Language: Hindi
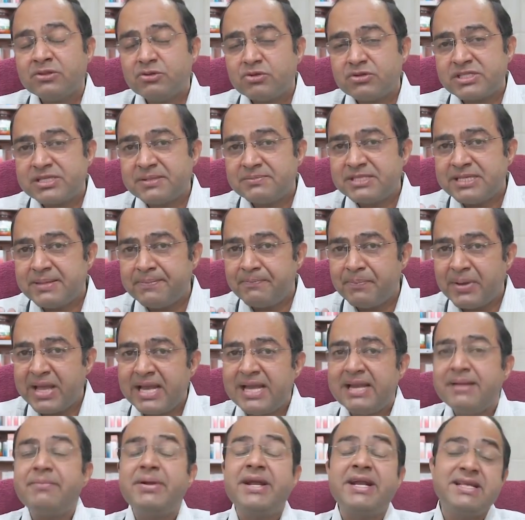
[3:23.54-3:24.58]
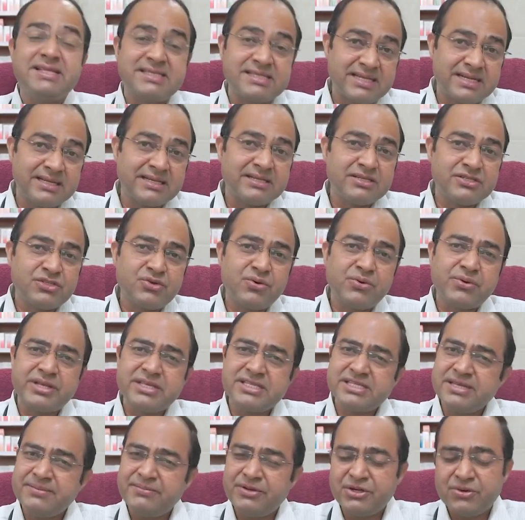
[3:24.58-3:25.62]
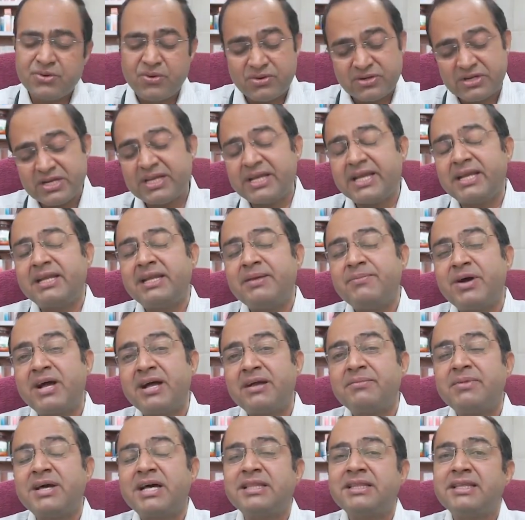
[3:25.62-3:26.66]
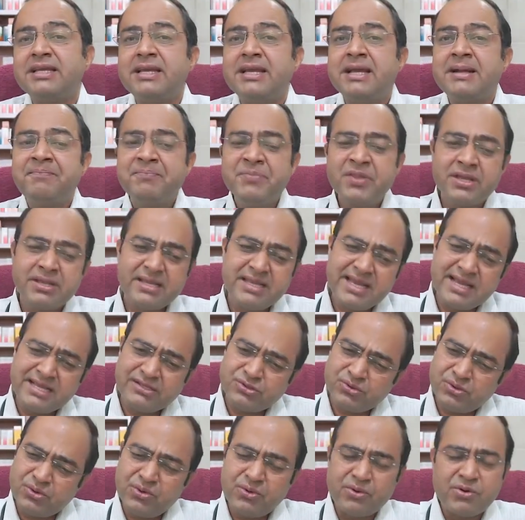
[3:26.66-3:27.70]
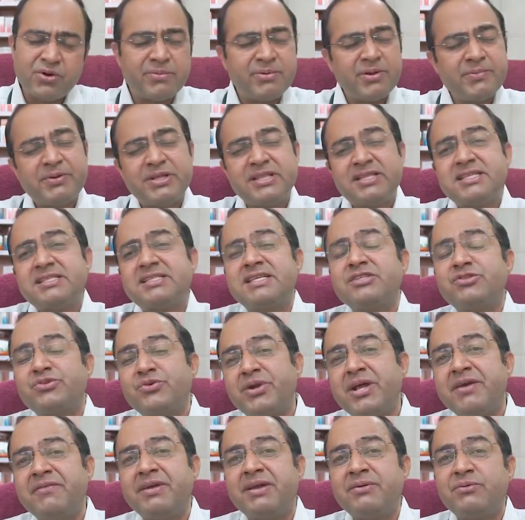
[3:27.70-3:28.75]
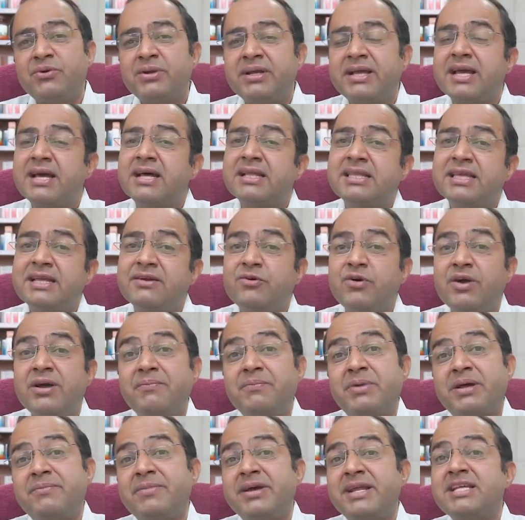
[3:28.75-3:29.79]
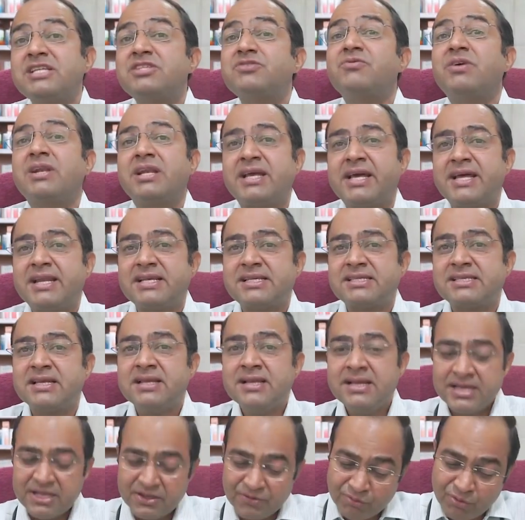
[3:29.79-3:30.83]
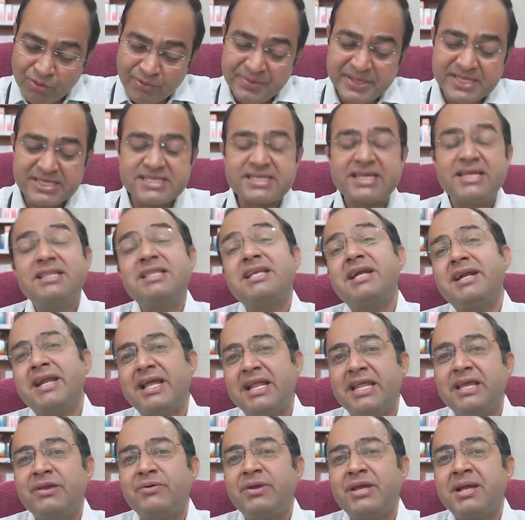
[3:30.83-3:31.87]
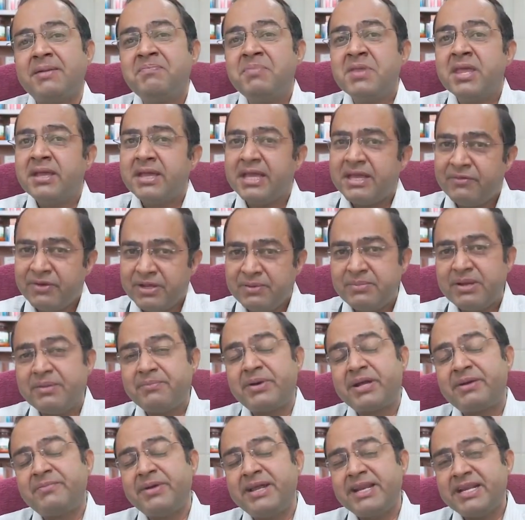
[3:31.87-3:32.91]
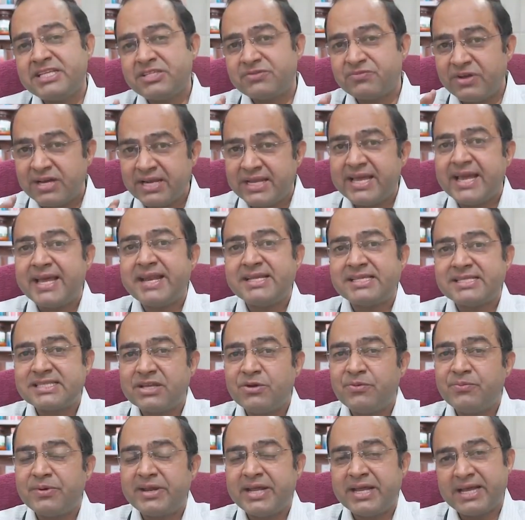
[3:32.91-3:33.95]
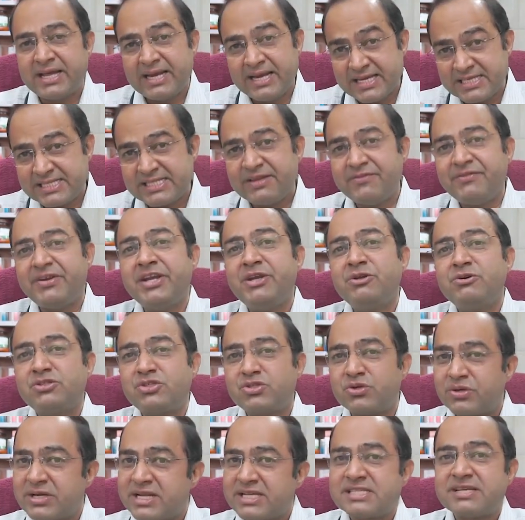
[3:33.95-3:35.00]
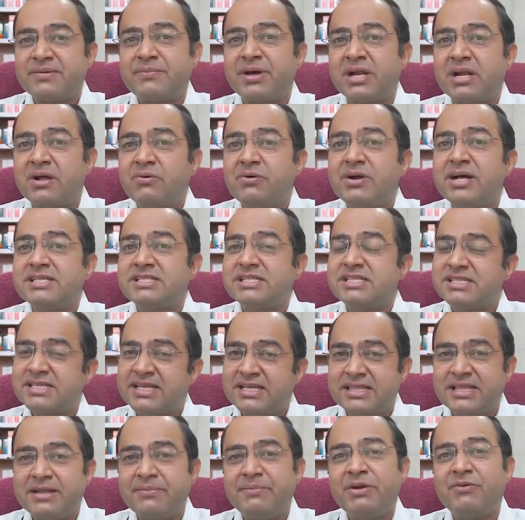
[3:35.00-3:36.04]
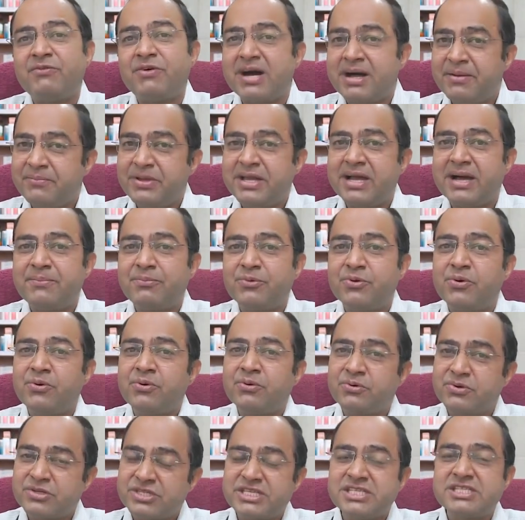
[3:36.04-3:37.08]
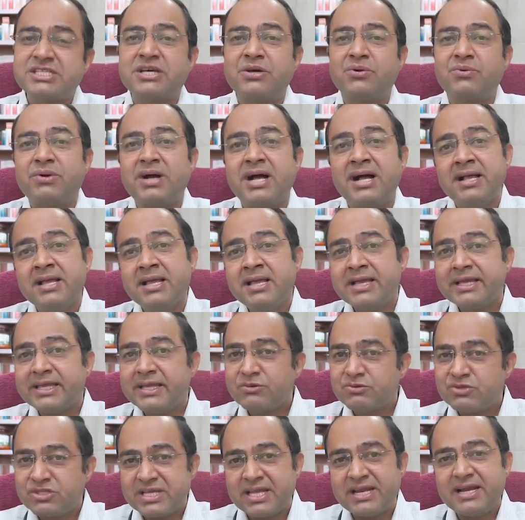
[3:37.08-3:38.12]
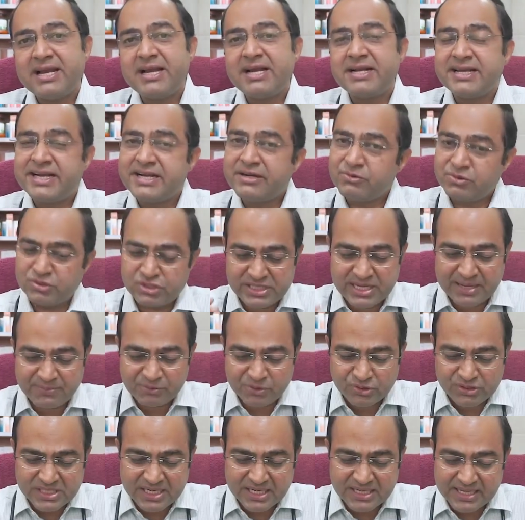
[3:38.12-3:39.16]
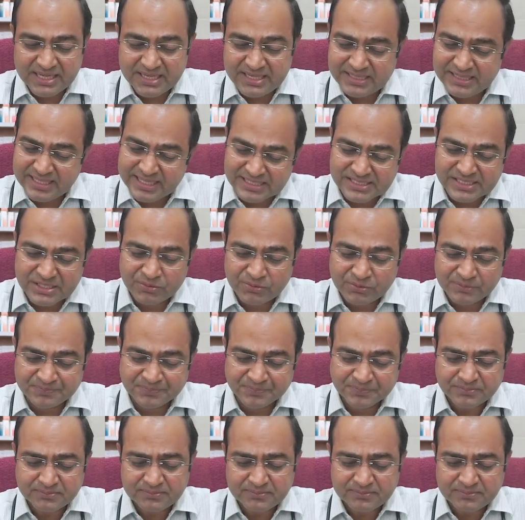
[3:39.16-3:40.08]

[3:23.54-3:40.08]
तो सबसे पहली मेडिसिन जो किसी भी डॉक्टर के दिमाग में आती है या जो लोग होम्योपैथी से जुड़े हुए हैं उनके आती है वो है बर्बेरिस वलगेरिस वो भी इसके अंदर डली हुई है इवन मैं बर्बेरिस वलगेरिस के ऊपर एक अलग से वीडियो छोटा सा बनाऊंगा जिसके अंदर मैं वहाँ भी आपको कोशिश करूँगा कि उससे रिलेटेड कुछ आपको जानकारी दे सकूँ